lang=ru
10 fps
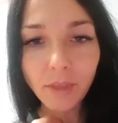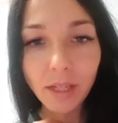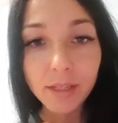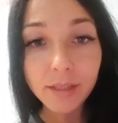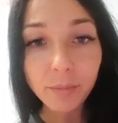
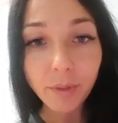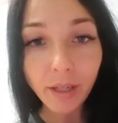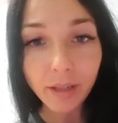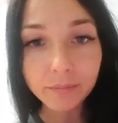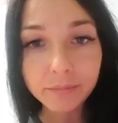
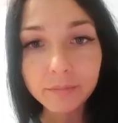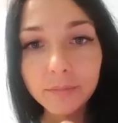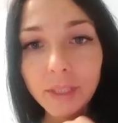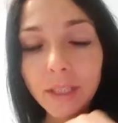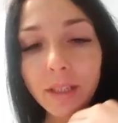себя
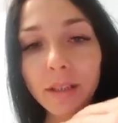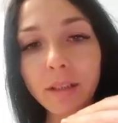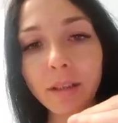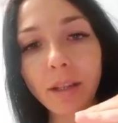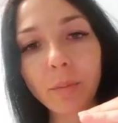
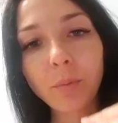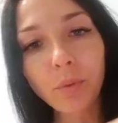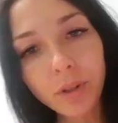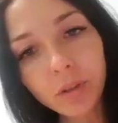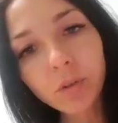на
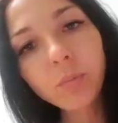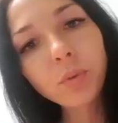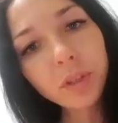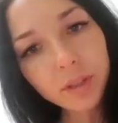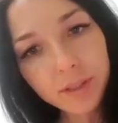более
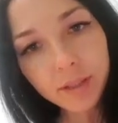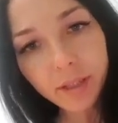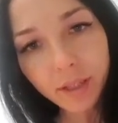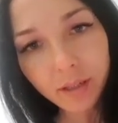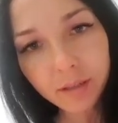глубоких
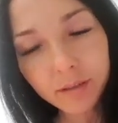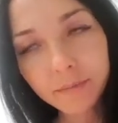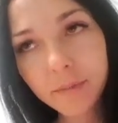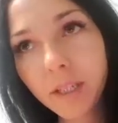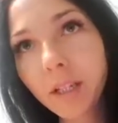слоях.
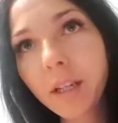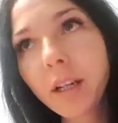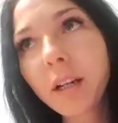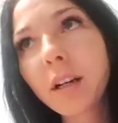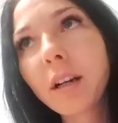
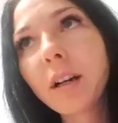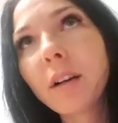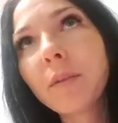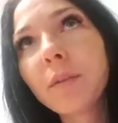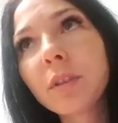
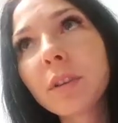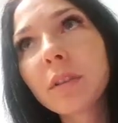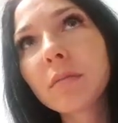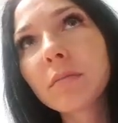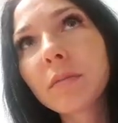Вот
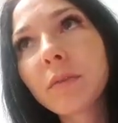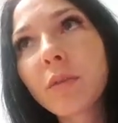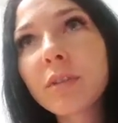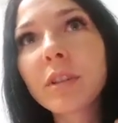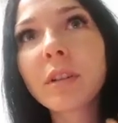
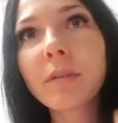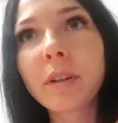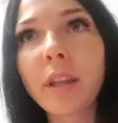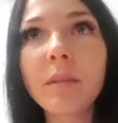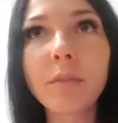вроде
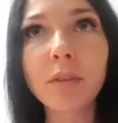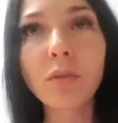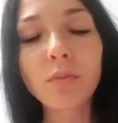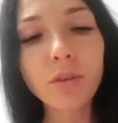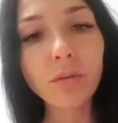говорим о
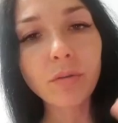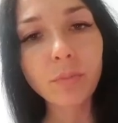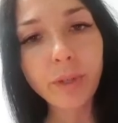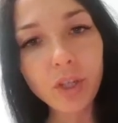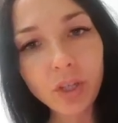том, что
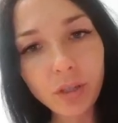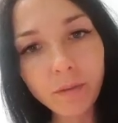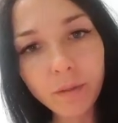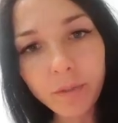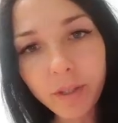причина
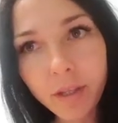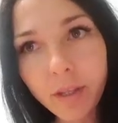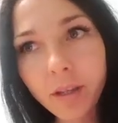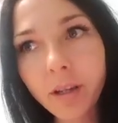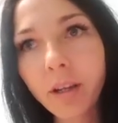во
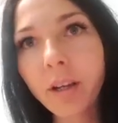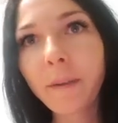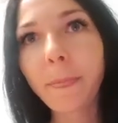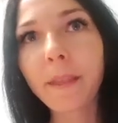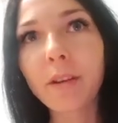мне,
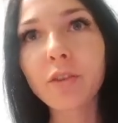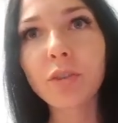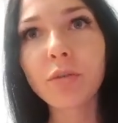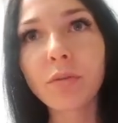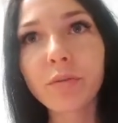
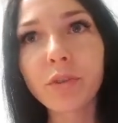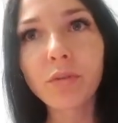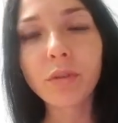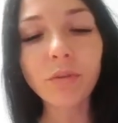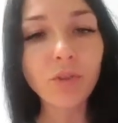что
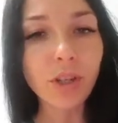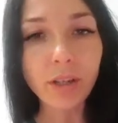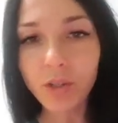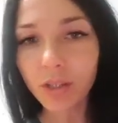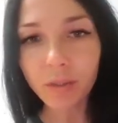все
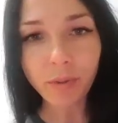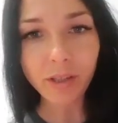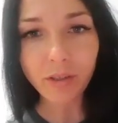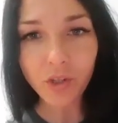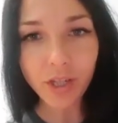окружающее это
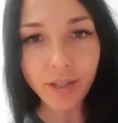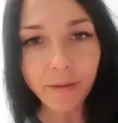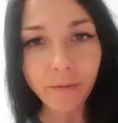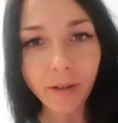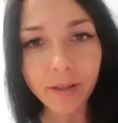продолжение
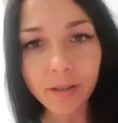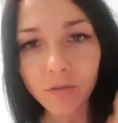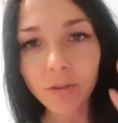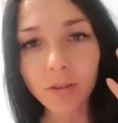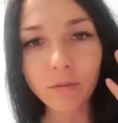вас,
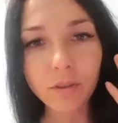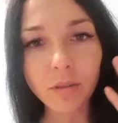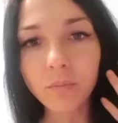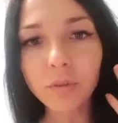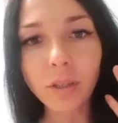но это вот как
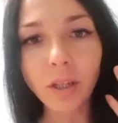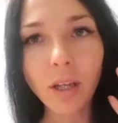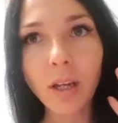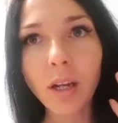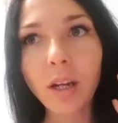будто
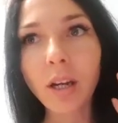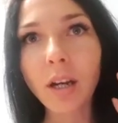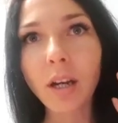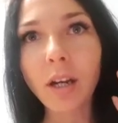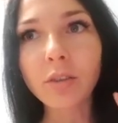
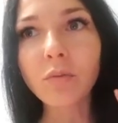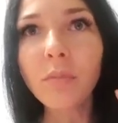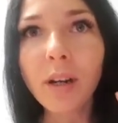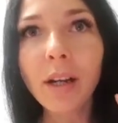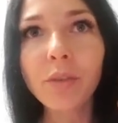от
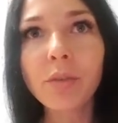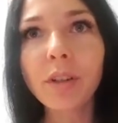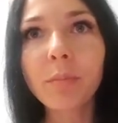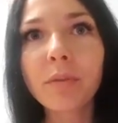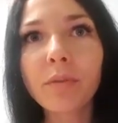ума, оно
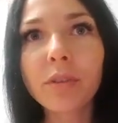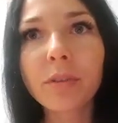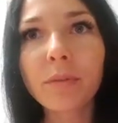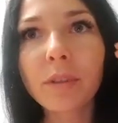как бы вот,